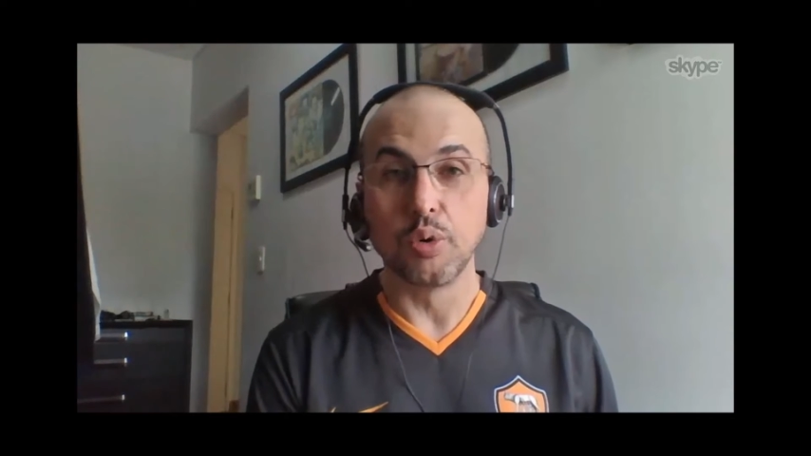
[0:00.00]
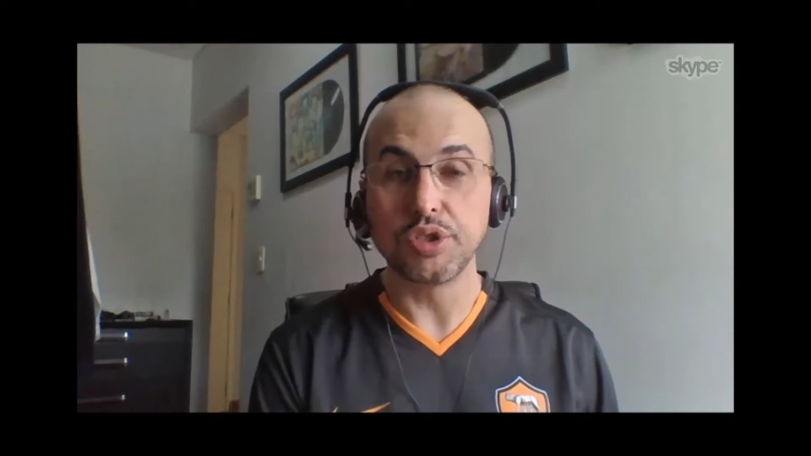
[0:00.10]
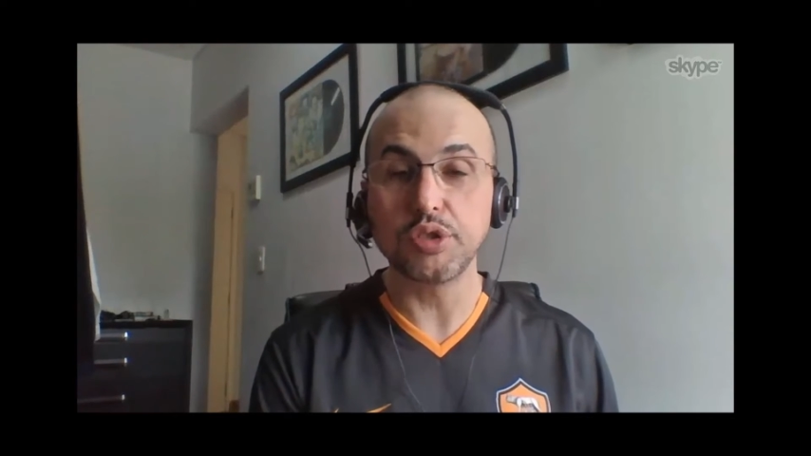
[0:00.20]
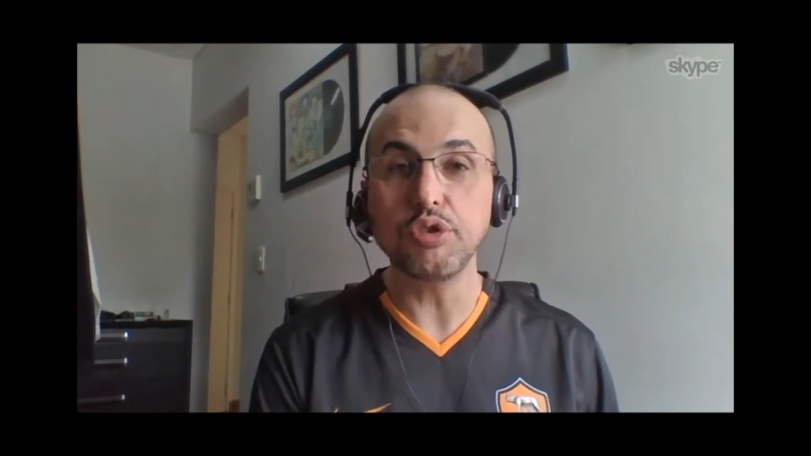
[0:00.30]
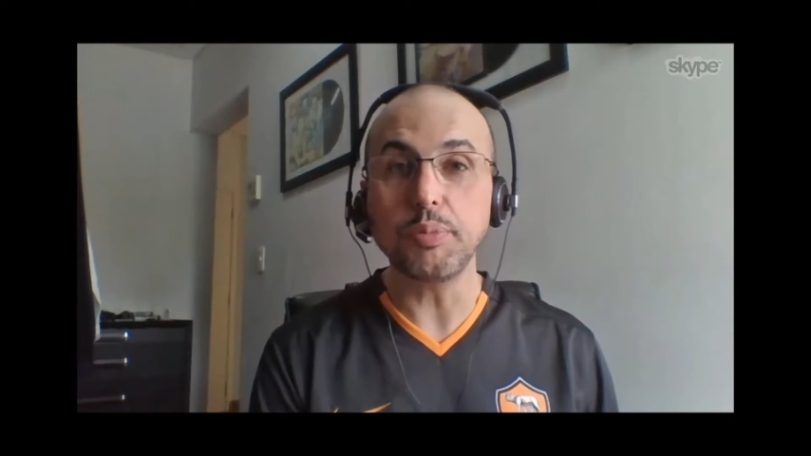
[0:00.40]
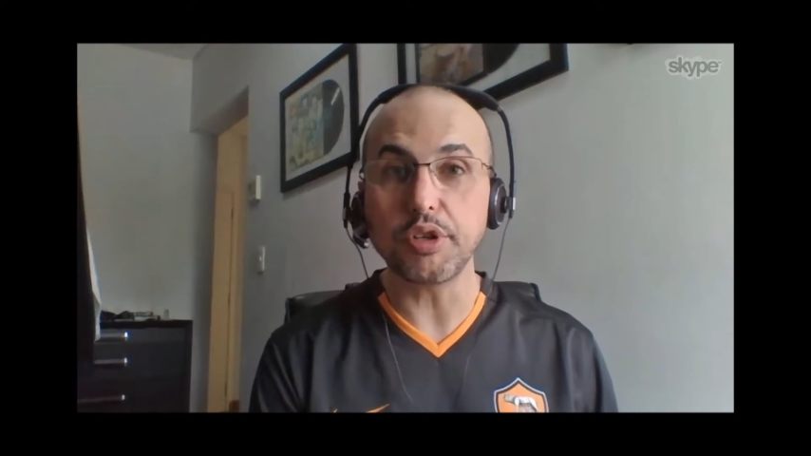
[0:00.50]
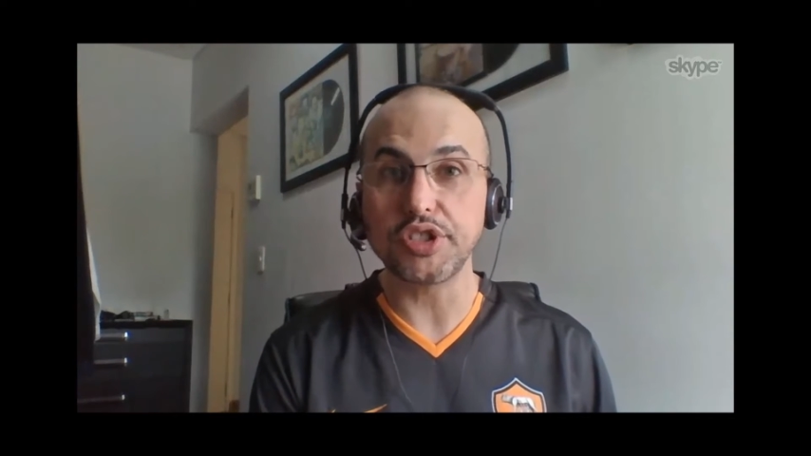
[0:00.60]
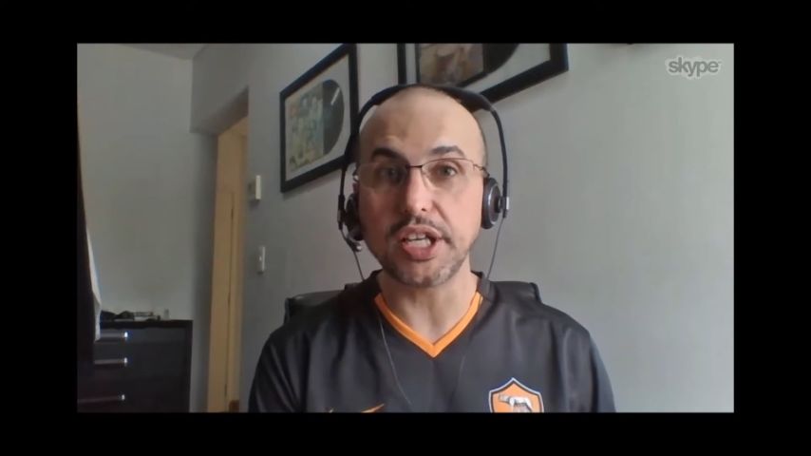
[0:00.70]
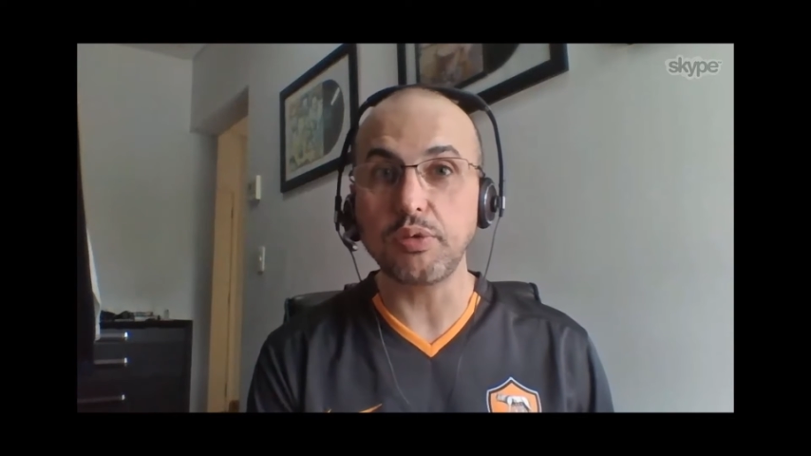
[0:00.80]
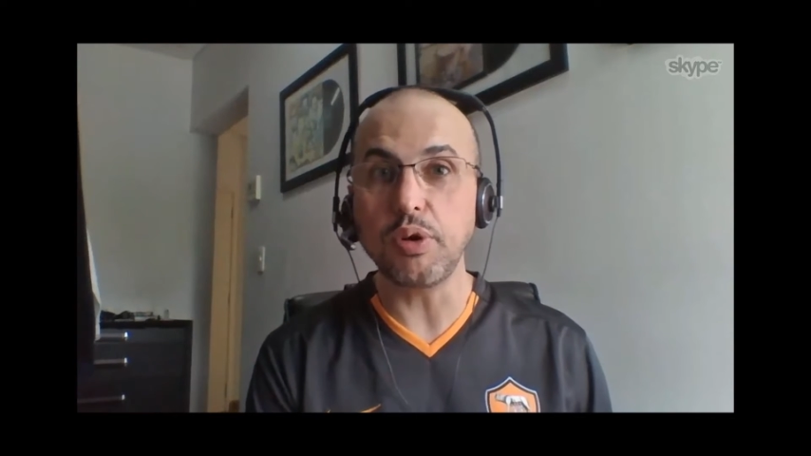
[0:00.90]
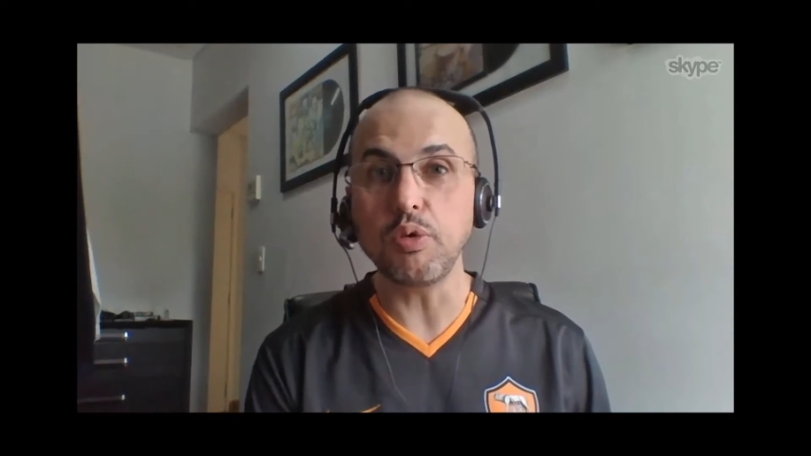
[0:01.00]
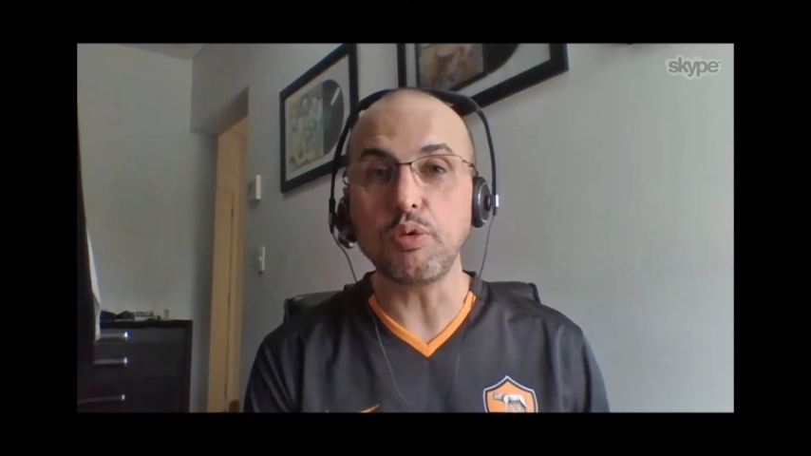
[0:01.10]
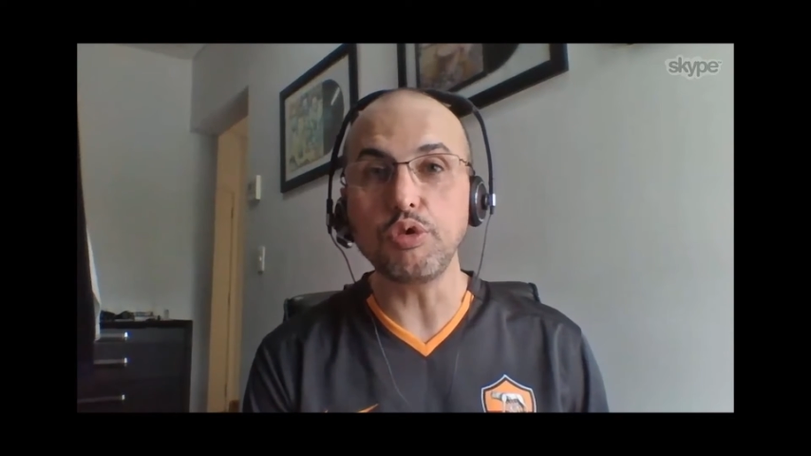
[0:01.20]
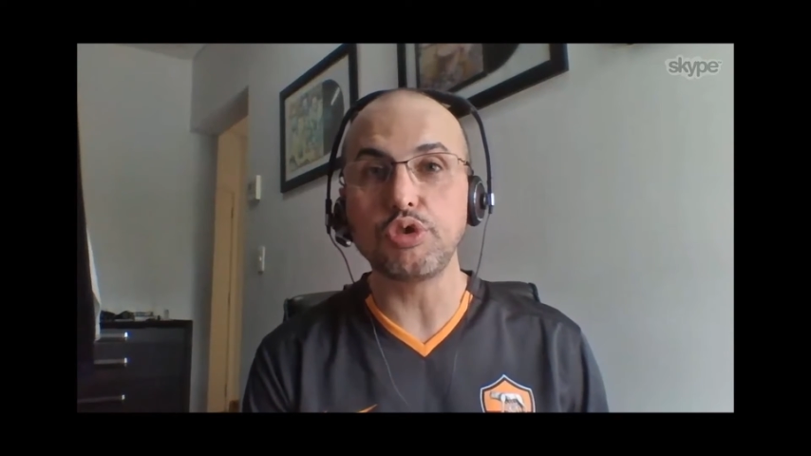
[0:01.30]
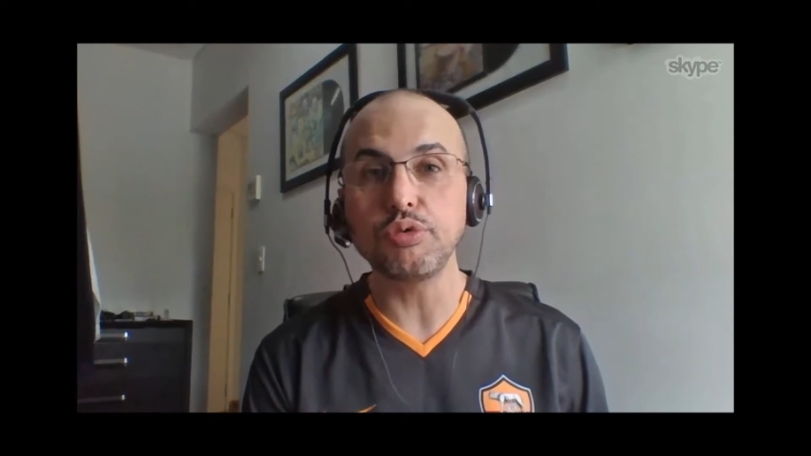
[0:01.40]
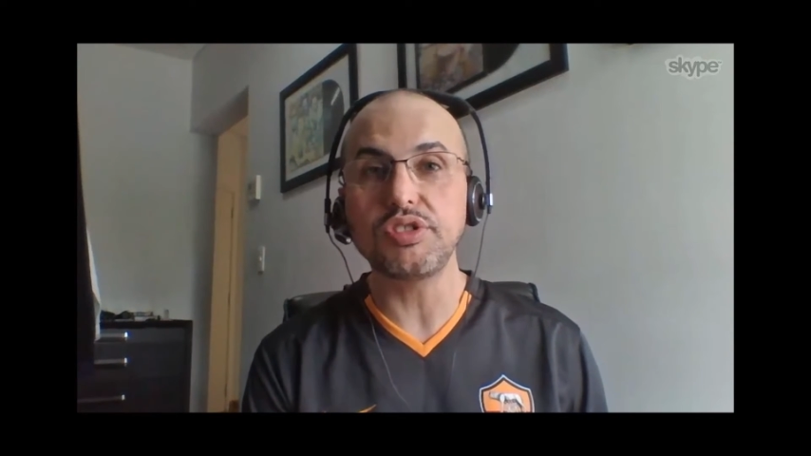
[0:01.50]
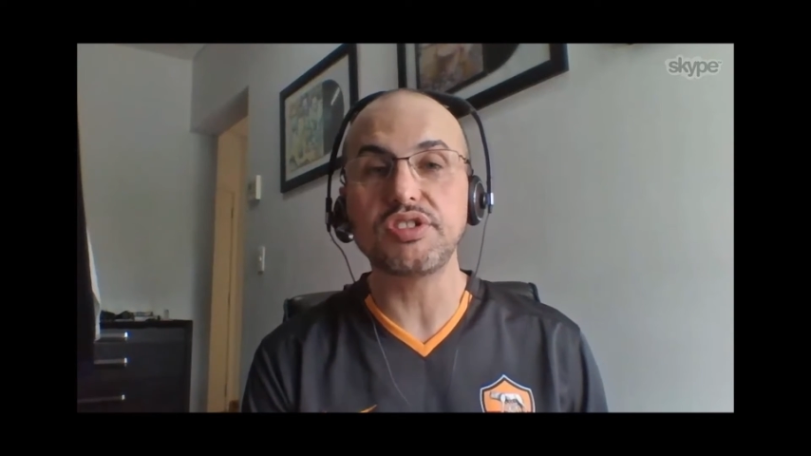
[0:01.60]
O segundo projeto é um conjunto